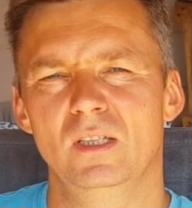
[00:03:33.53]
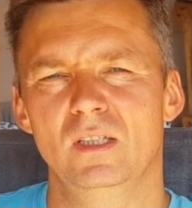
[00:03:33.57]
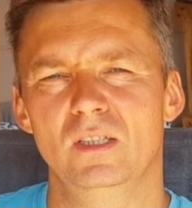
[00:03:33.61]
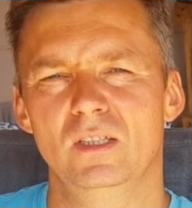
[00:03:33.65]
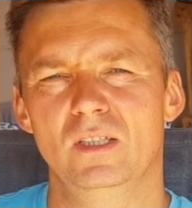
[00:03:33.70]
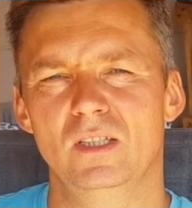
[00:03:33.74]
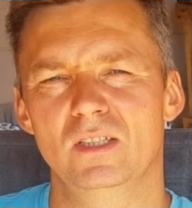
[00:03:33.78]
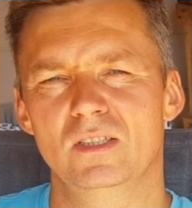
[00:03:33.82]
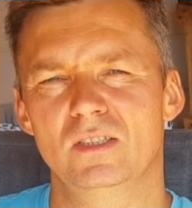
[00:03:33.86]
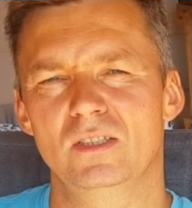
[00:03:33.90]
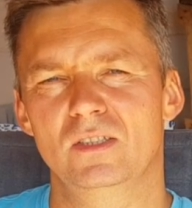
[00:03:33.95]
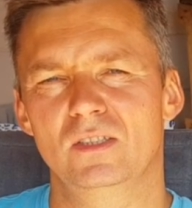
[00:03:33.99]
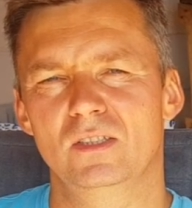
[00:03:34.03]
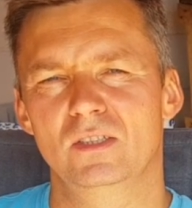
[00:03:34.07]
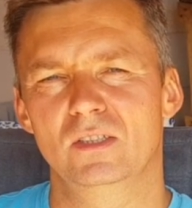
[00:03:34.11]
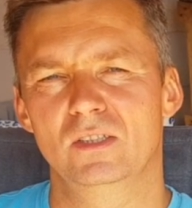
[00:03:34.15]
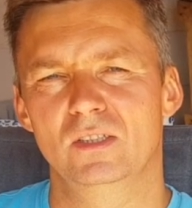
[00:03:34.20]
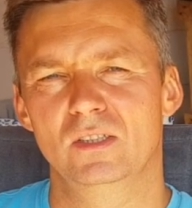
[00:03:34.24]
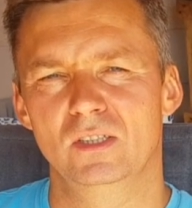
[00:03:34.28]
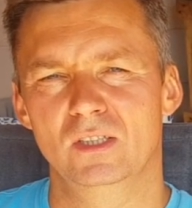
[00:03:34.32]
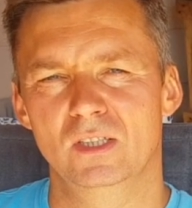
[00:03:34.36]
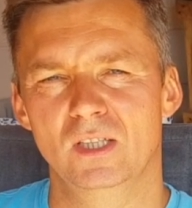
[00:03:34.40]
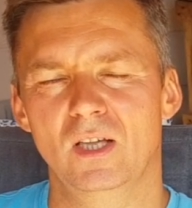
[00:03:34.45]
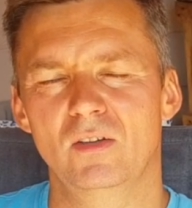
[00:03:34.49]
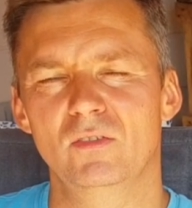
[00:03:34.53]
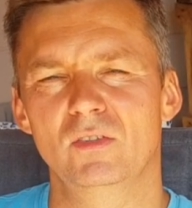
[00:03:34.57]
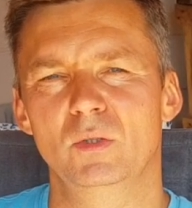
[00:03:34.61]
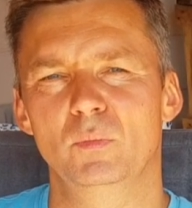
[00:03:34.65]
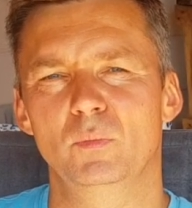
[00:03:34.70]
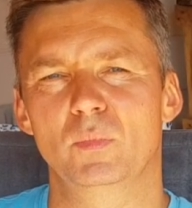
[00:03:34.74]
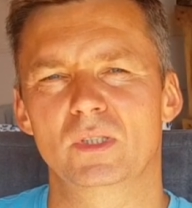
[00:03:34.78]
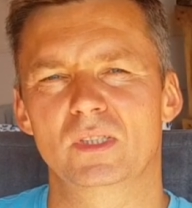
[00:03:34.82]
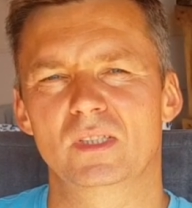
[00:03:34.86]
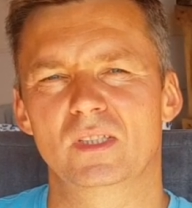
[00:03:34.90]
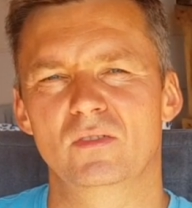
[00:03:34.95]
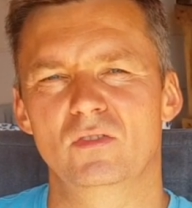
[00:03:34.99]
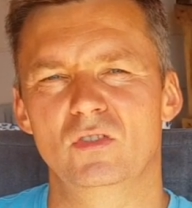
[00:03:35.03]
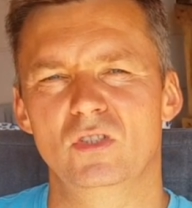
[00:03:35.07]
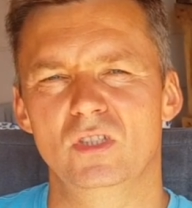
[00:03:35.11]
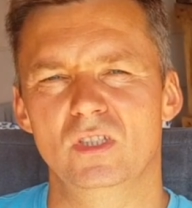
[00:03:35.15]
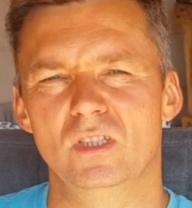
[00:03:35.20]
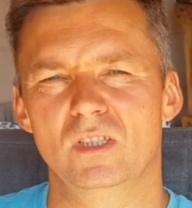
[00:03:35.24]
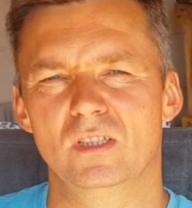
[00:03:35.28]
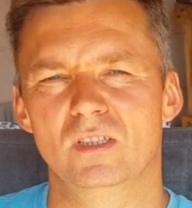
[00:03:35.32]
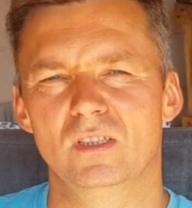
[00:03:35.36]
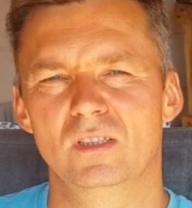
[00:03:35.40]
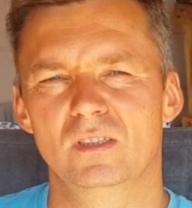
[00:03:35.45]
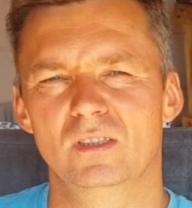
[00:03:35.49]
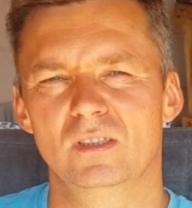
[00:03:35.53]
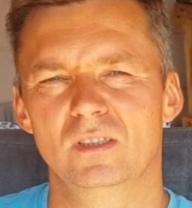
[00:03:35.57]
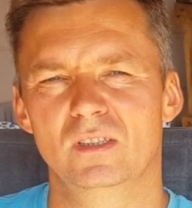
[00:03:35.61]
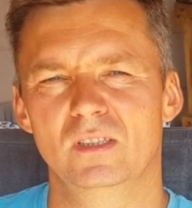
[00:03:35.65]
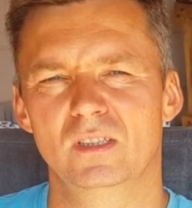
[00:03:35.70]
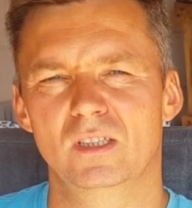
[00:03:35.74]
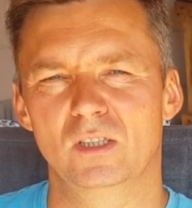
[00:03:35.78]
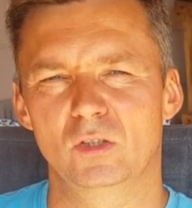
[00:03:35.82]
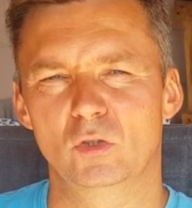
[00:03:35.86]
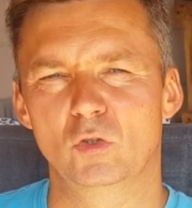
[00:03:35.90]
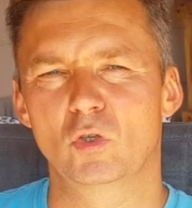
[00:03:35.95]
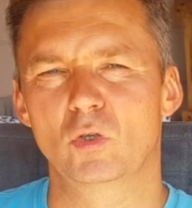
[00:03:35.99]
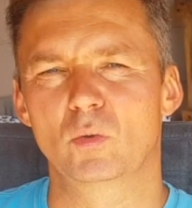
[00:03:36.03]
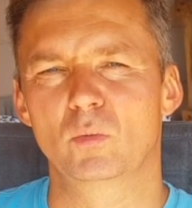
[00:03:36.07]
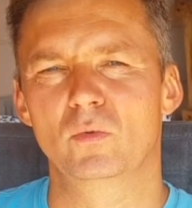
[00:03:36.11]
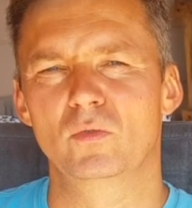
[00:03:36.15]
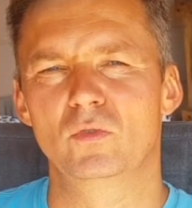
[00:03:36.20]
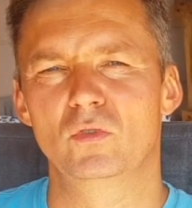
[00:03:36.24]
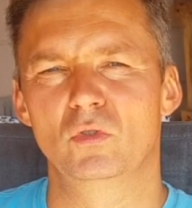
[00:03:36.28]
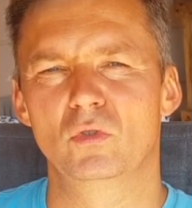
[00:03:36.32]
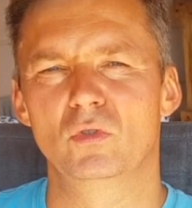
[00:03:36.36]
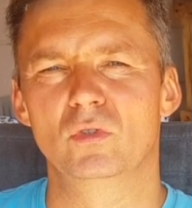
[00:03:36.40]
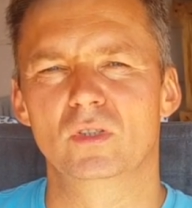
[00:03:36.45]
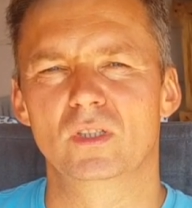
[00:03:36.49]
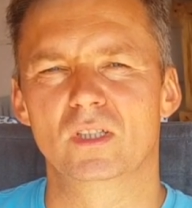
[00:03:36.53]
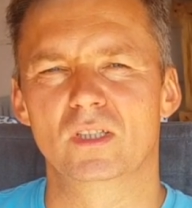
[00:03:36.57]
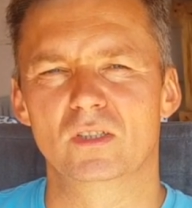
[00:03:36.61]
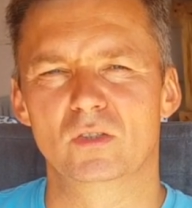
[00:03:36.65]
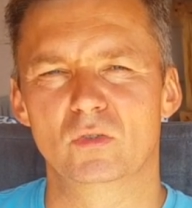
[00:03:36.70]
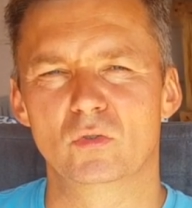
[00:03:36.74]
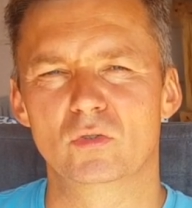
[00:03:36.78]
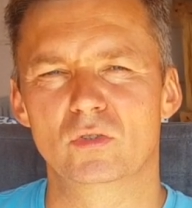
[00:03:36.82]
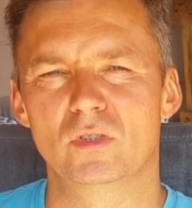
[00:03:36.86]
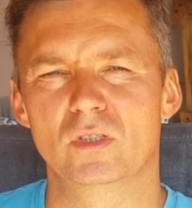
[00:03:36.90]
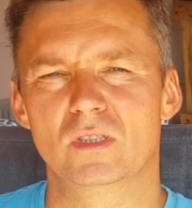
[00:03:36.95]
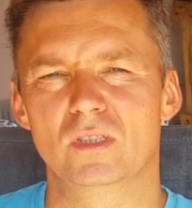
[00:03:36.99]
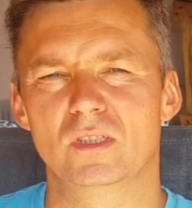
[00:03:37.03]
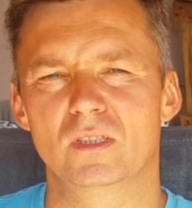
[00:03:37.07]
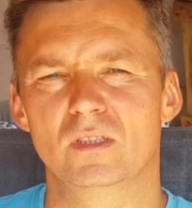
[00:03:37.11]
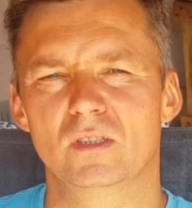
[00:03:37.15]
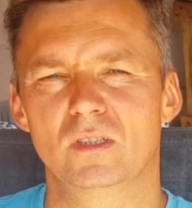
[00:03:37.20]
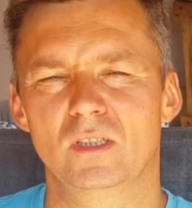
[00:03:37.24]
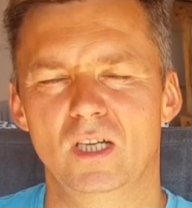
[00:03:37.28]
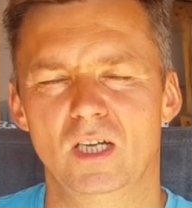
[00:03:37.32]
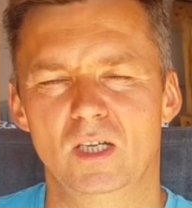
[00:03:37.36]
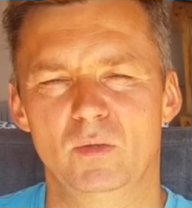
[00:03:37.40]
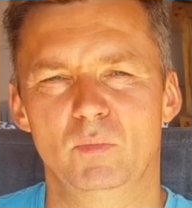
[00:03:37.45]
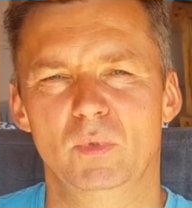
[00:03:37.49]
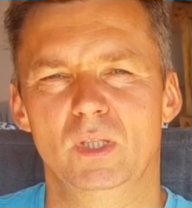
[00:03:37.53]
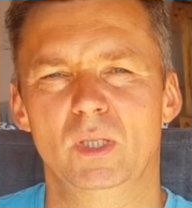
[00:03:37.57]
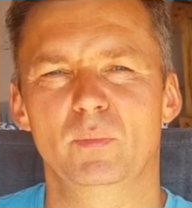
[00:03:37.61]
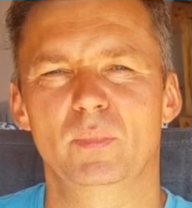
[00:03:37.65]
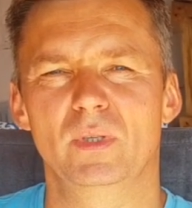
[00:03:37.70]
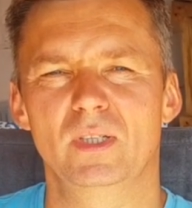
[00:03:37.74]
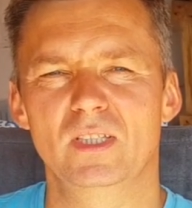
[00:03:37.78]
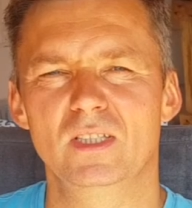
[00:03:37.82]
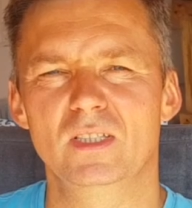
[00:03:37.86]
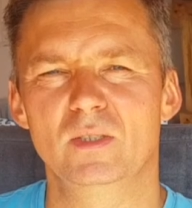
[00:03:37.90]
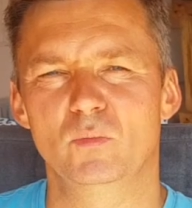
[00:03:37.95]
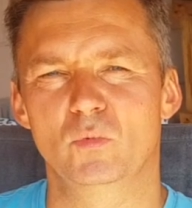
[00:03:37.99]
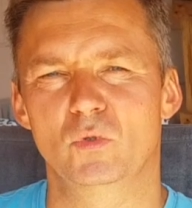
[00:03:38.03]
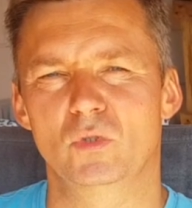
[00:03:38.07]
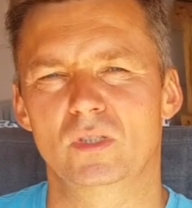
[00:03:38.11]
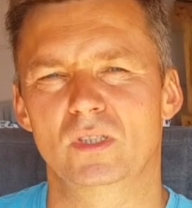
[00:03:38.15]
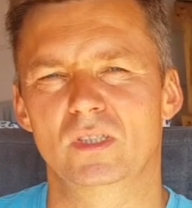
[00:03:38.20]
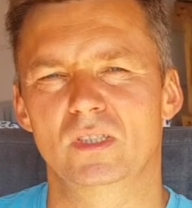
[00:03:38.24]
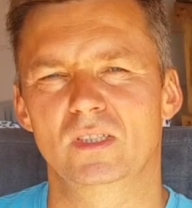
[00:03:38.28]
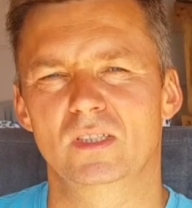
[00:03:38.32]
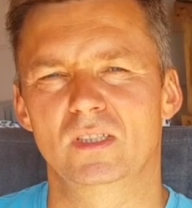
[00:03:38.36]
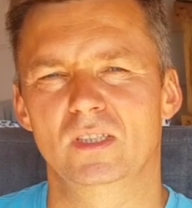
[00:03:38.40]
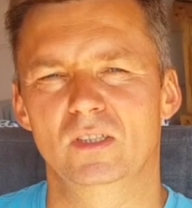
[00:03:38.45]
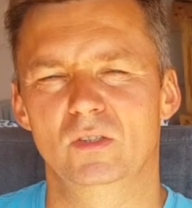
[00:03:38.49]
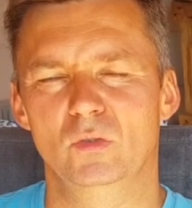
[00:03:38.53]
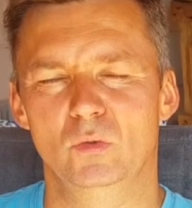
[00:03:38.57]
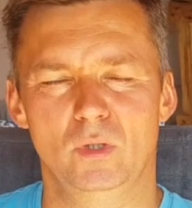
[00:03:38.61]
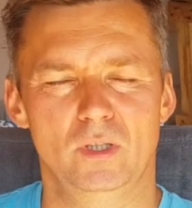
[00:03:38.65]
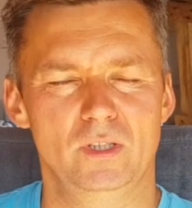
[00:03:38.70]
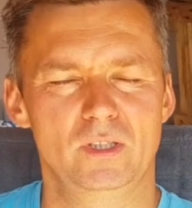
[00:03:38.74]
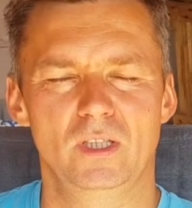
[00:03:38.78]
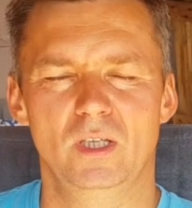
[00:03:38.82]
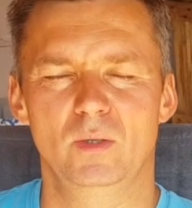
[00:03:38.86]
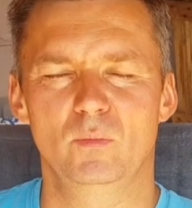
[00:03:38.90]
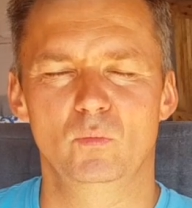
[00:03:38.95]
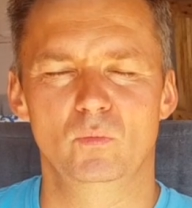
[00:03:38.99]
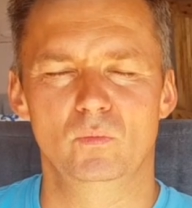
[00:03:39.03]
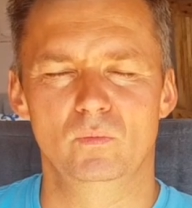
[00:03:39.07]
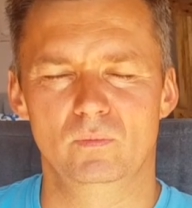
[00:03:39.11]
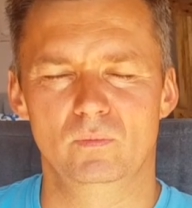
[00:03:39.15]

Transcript: есть главный поставщик, к которому все это относится, как монополист, можно сказать. Ну, хотя,